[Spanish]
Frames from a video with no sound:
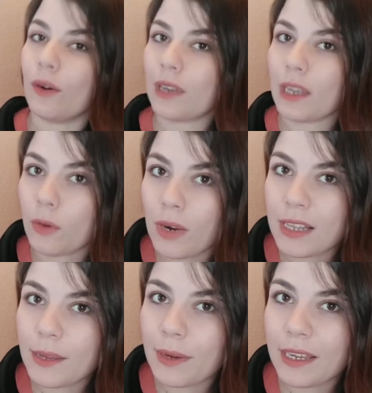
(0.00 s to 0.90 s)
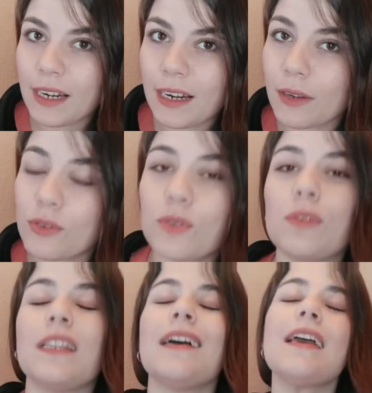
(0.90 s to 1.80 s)
aunque igual debas ir a la
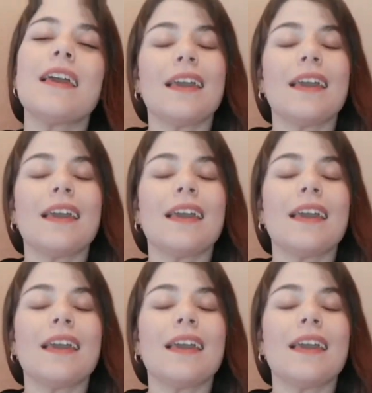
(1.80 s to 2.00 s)
consulta